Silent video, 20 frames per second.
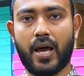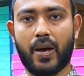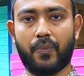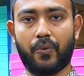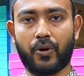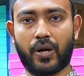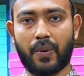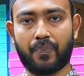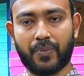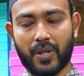
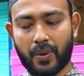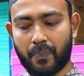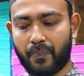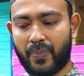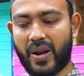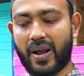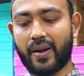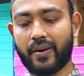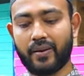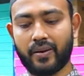এবং আপনার
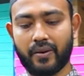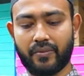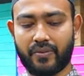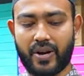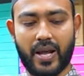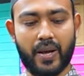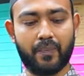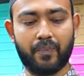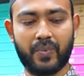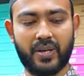ব্র্যান্ড
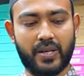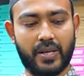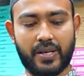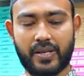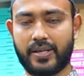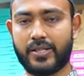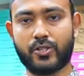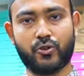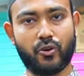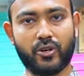র্যাম
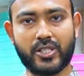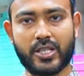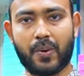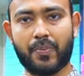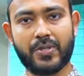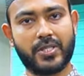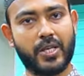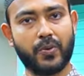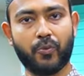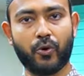স্টোরেজ
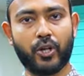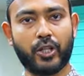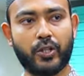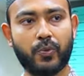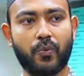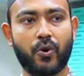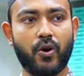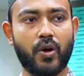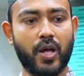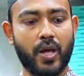ক্যাপাসিটি বলে দিব